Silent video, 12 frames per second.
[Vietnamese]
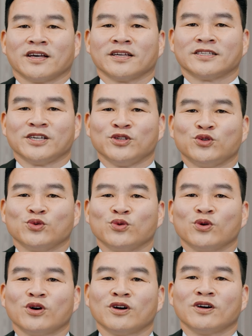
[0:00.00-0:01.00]
Xin
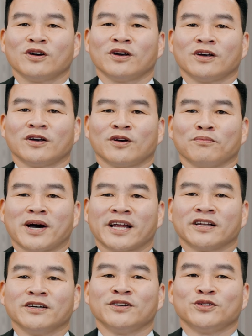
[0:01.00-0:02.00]
Chúa
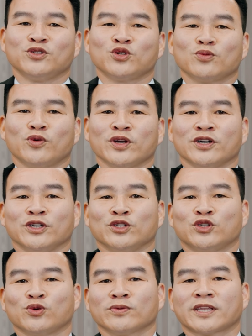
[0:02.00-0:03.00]
ban ơn giúp mỗi người
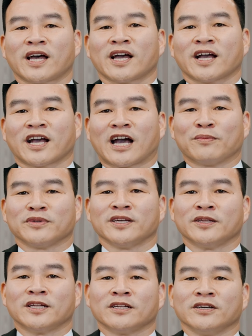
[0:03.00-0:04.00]
chúng ta cảm
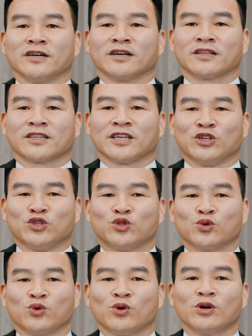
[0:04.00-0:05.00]
nhận được tình
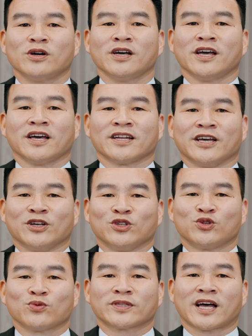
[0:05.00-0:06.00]
Chúa để
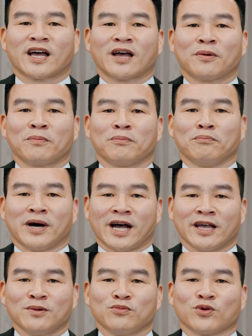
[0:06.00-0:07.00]
chúng ta
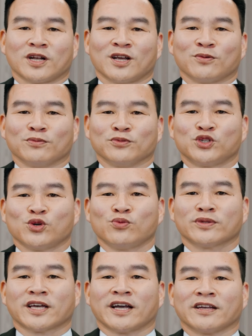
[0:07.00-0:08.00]
mãi một lòng trung
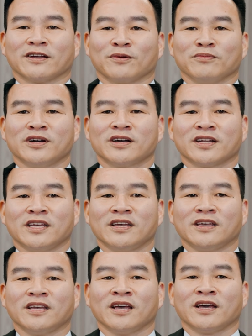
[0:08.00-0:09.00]
thành bước
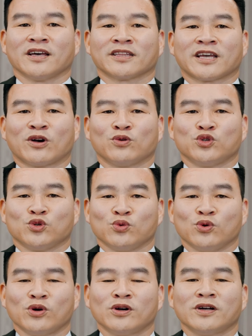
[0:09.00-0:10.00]
đi theo
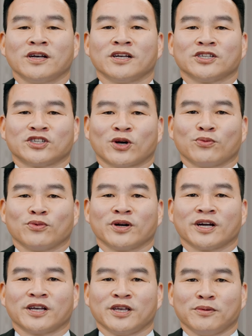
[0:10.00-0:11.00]
Chúa trong
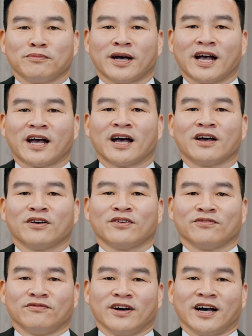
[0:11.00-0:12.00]
khiêm hạ
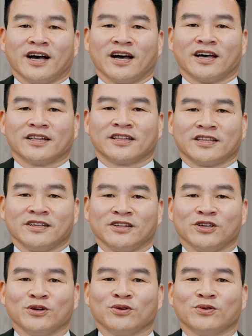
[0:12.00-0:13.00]
và tin
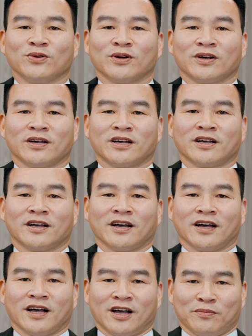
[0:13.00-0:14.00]
yêu.
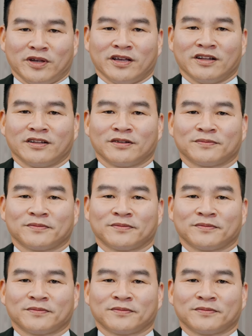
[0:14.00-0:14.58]
Amen.